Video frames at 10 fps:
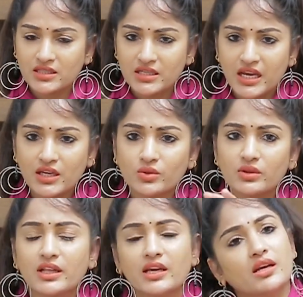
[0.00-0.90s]

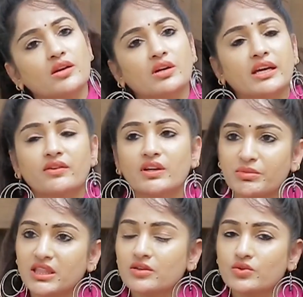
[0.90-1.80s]
స్నేహితులదే నేను ఒక ఇరవై
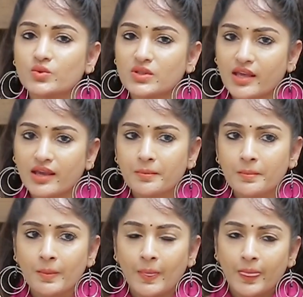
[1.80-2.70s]
మంది చూస్తే
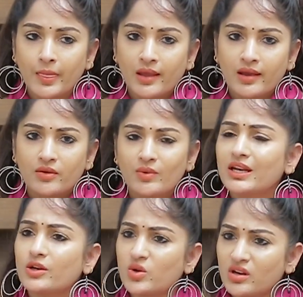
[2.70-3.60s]
వాళ్ళు ఎన్నో